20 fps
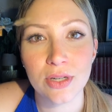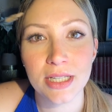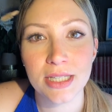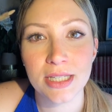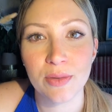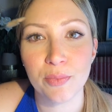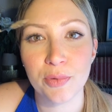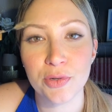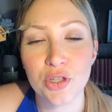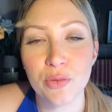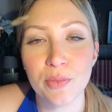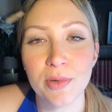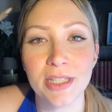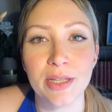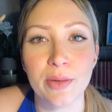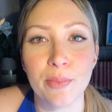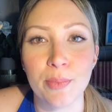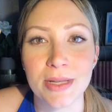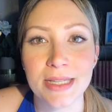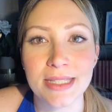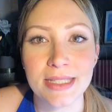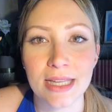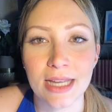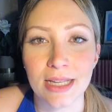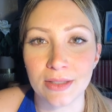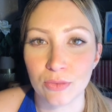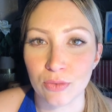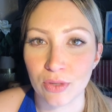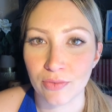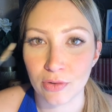semplicemente
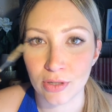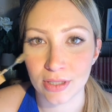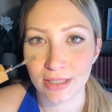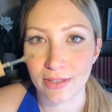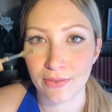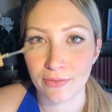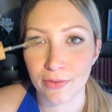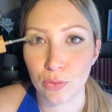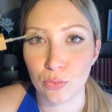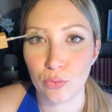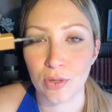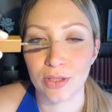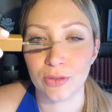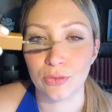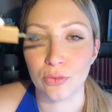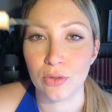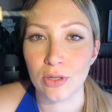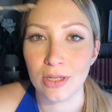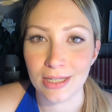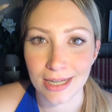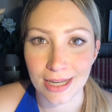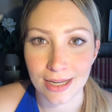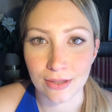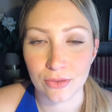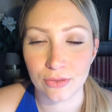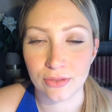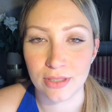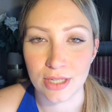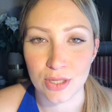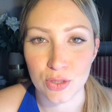passate una volta effettuato l'arco
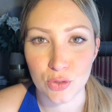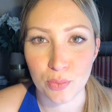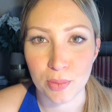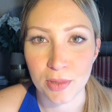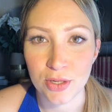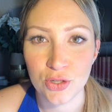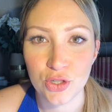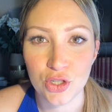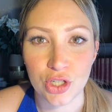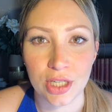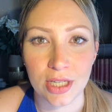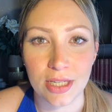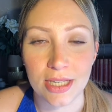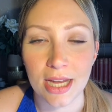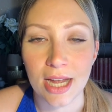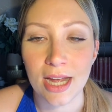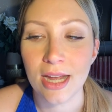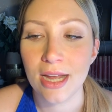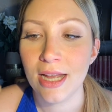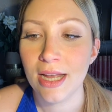della sopracciglia